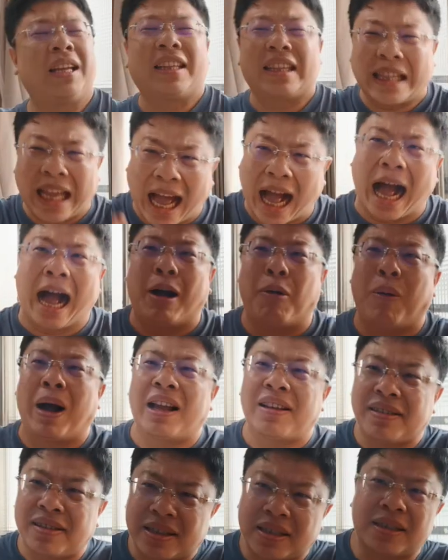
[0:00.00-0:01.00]
打
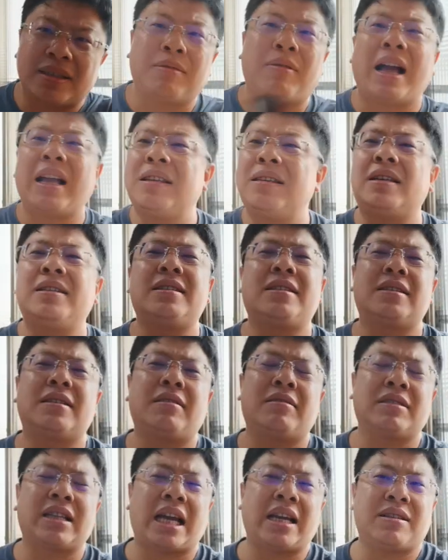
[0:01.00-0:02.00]
完死完人之
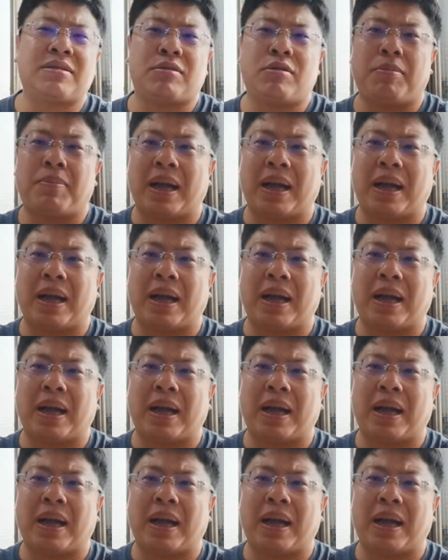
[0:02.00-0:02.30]
后再说，